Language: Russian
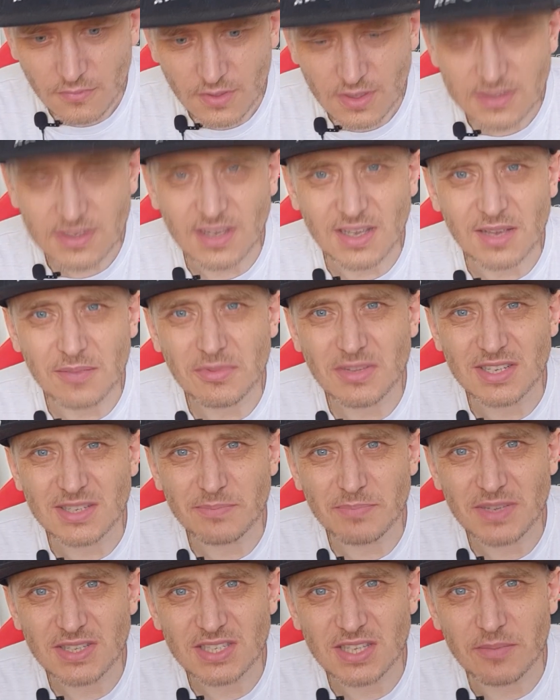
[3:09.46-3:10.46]
с какими-то
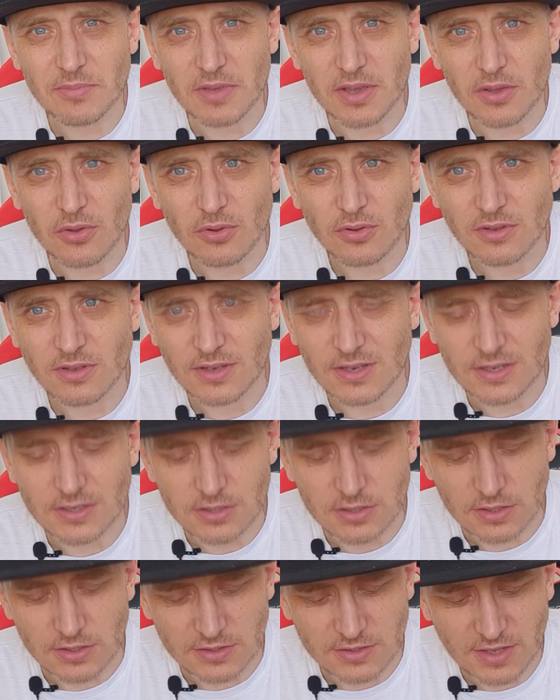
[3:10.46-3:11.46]
специями, и он
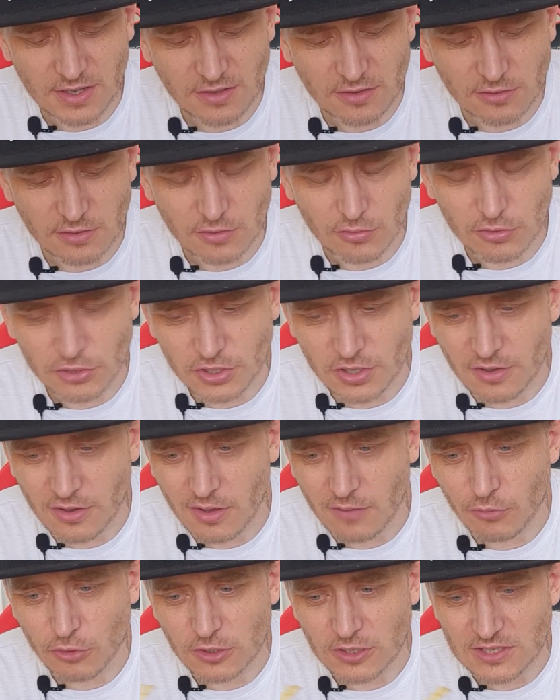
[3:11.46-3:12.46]
кислый. Знаете, такое ощущение,
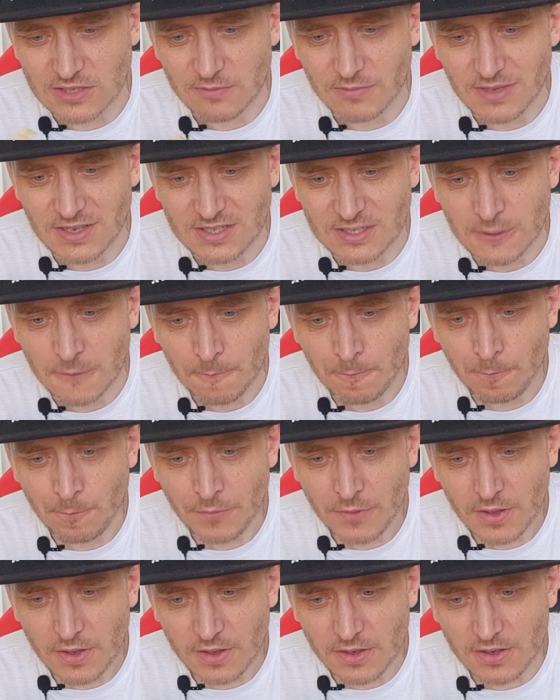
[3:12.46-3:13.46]
как будто смесь
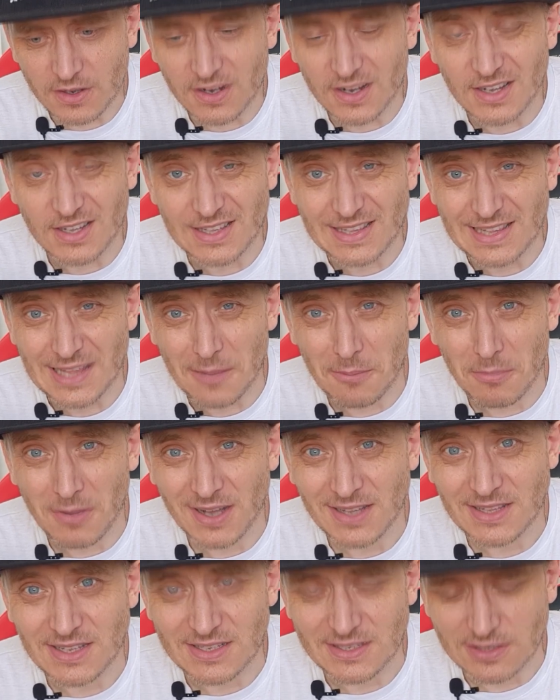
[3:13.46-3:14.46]
э, а,
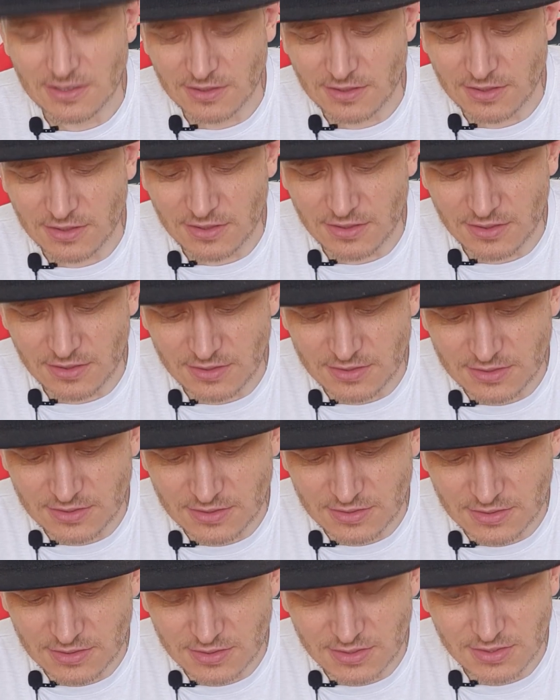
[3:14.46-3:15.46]
томата с, э,
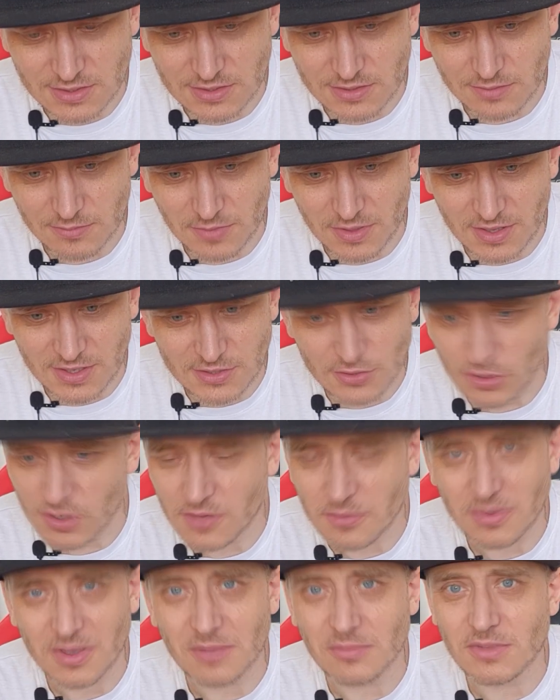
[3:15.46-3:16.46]
с
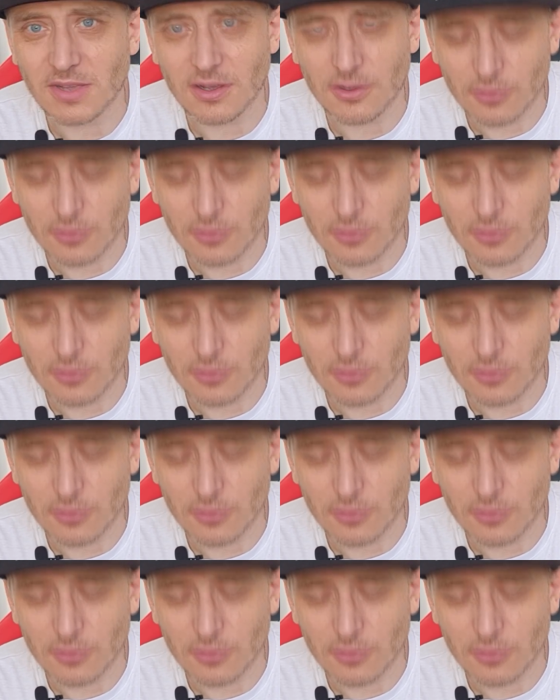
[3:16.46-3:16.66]
малосольным каким-то